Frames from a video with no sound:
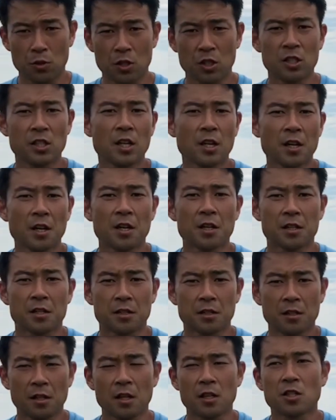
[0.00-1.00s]
しながらで
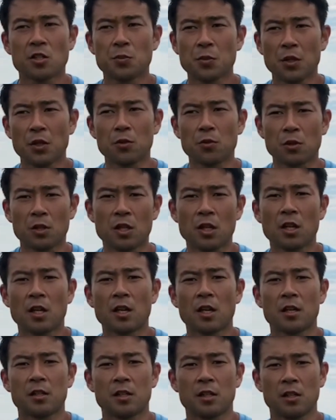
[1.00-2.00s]
すね、スプリントに切り
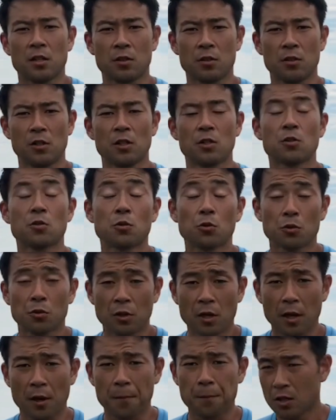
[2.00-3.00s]
替えていくこと
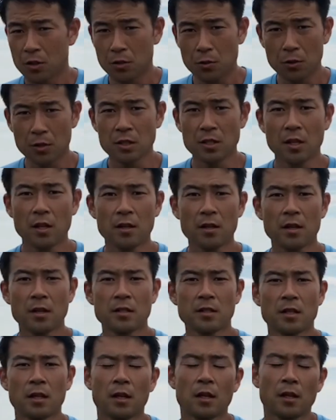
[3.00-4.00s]
で、より洗
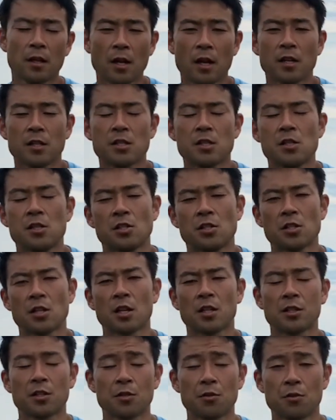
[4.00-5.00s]
練されたね、走りにつ
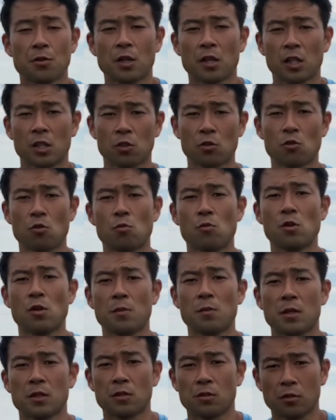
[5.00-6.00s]
ながってくるかなと思
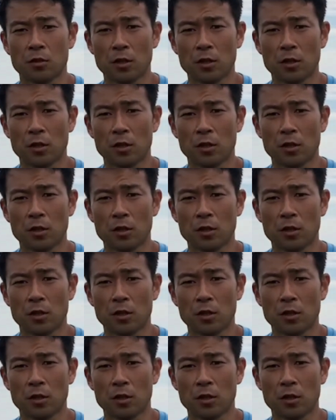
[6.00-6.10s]
います